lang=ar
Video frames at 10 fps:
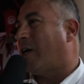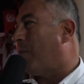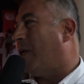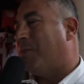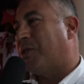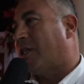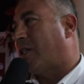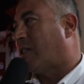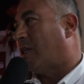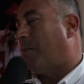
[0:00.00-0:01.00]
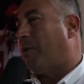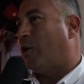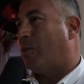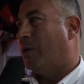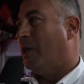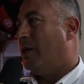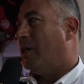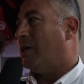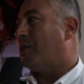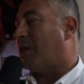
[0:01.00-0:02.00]
قبل باش نتصل بهم
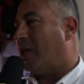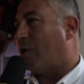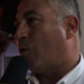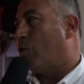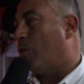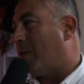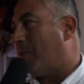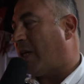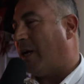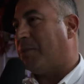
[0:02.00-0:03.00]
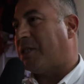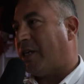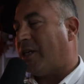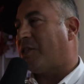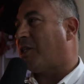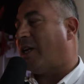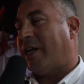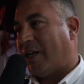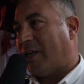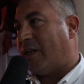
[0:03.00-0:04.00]
إن شاء الله يكونوا متحمسين إن شاء
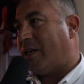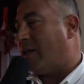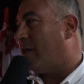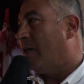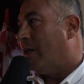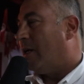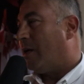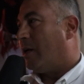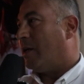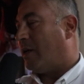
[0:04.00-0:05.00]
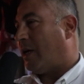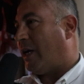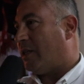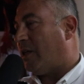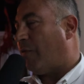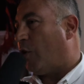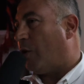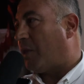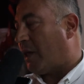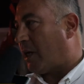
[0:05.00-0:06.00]
الله أنا آه، عندي
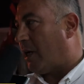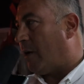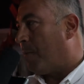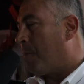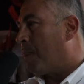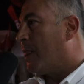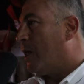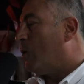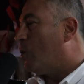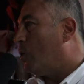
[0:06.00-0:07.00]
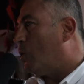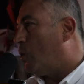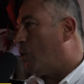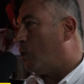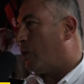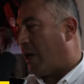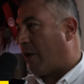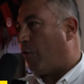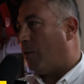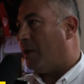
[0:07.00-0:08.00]
فيهم ثقة
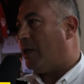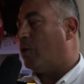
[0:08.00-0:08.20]
ونعرفهم اللي